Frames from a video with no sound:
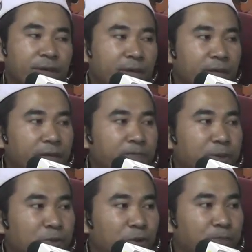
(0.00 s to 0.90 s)
ini
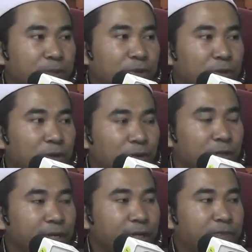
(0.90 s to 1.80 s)

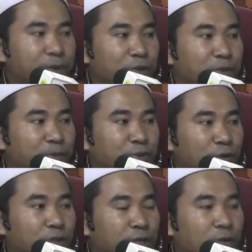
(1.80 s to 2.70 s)
betul-betul, ini
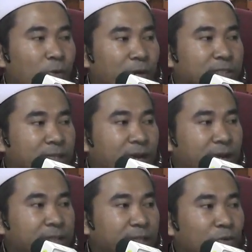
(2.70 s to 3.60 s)
betul-betul
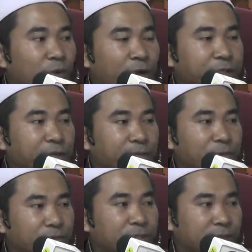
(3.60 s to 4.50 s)
kekuasaannya Tuhannya
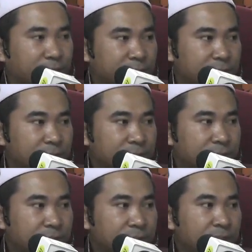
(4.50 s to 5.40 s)
Musa.
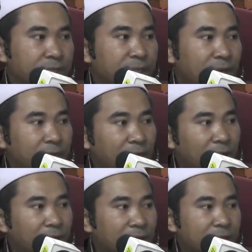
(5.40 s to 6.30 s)
Tidak
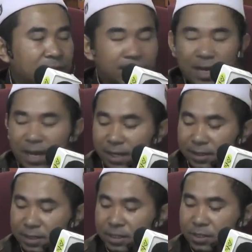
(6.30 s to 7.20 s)
ada orang, tidak
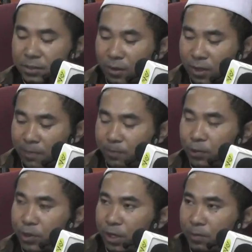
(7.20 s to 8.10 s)
ada seseorang
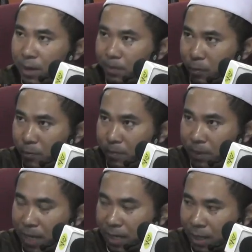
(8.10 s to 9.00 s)
pun yang mampu
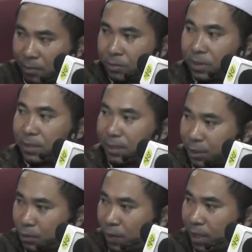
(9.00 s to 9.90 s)
membelah lautan
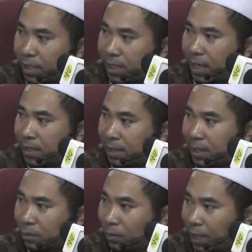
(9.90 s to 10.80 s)
kecuali ini
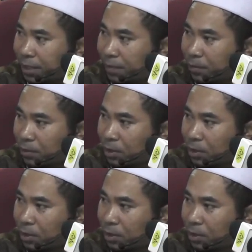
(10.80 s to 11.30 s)
adalah Tuhannya